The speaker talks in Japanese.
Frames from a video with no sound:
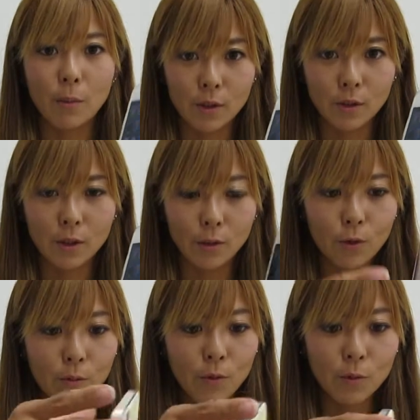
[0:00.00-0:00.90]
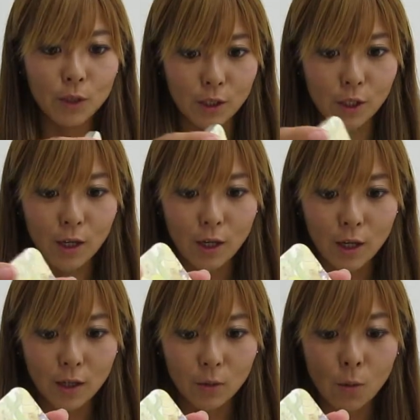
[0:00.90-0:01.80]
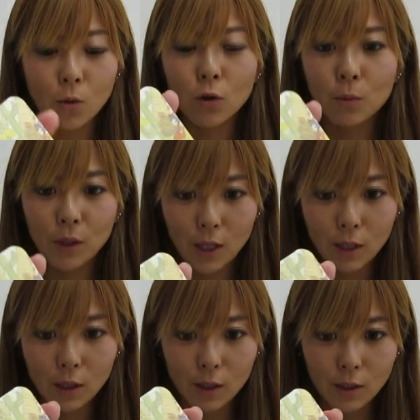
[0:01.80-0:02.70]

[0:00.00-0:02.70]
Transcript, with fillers: ますこれももしあのお好みで